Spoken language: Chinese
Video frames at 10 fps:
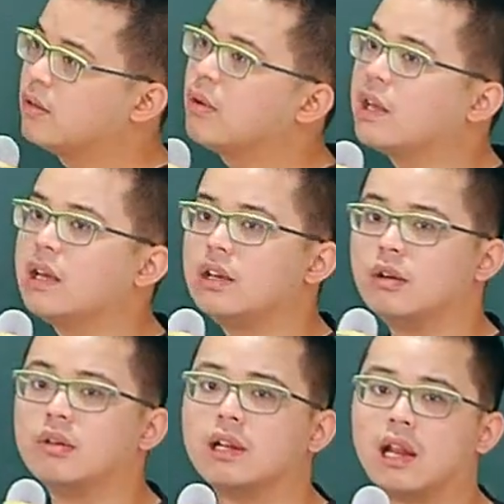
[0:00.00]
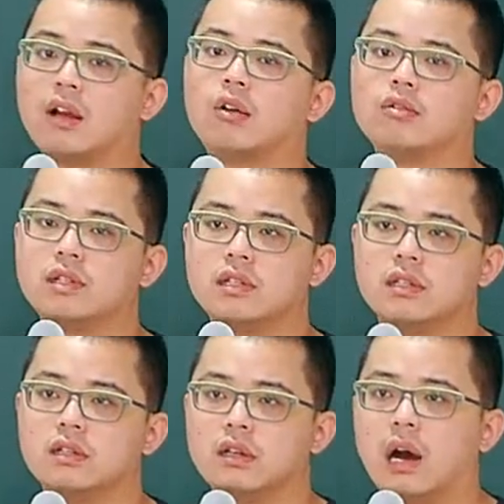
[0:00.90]
为有人来攻击，
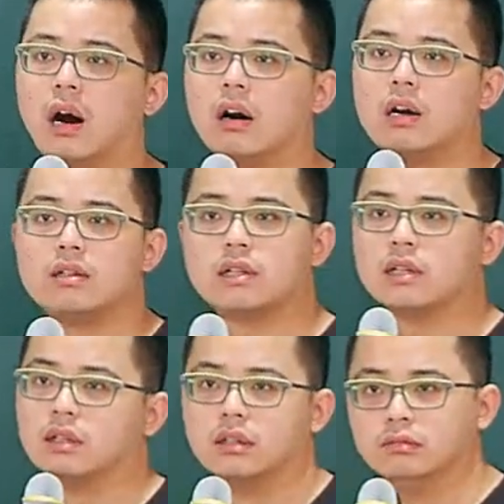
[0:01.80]
好，这个